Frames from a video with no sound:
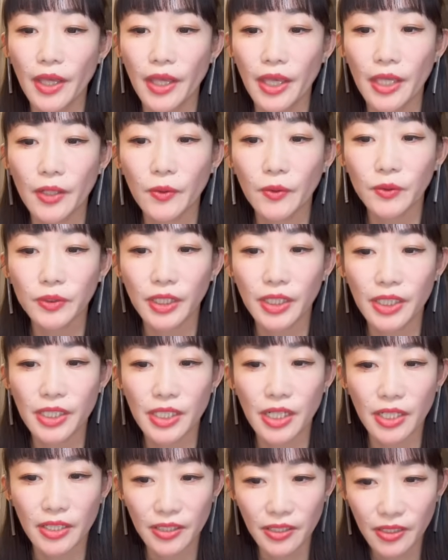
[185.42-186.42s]
えー、皇太
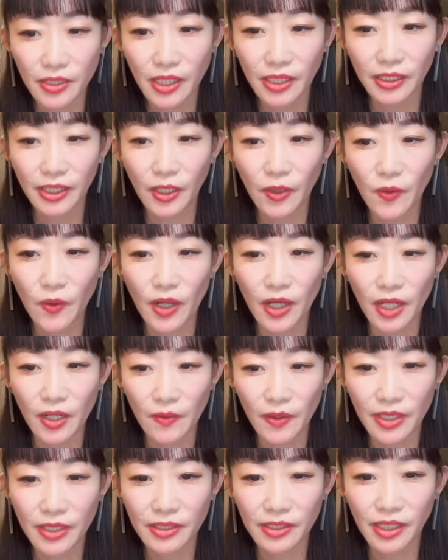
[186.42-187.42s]
子が姿を
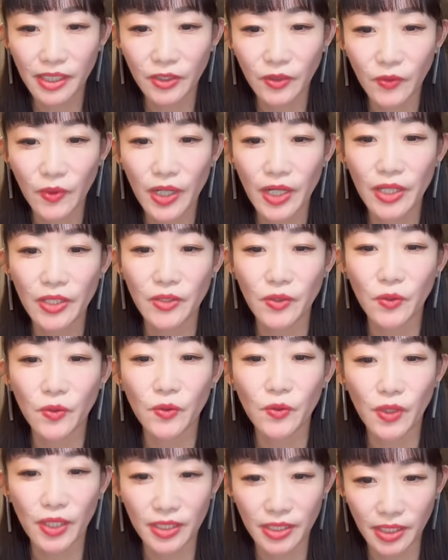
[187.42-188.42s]
現したのは
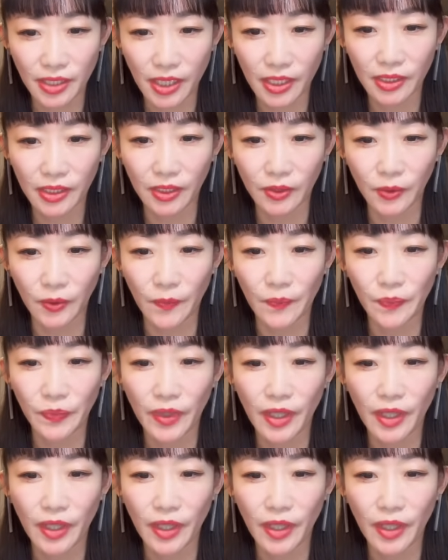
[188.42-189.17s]
翌朝だったと。